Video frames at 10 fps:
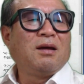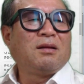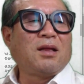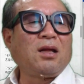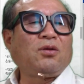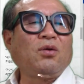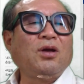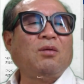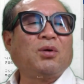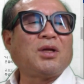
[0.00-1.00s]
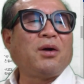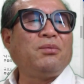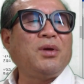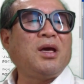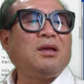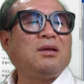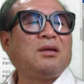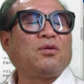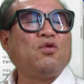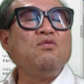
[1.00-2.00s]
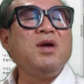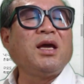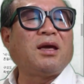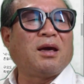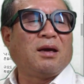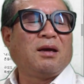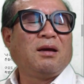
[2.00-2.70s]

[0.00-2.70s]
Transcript: 대통령보다 위에 있는 국민께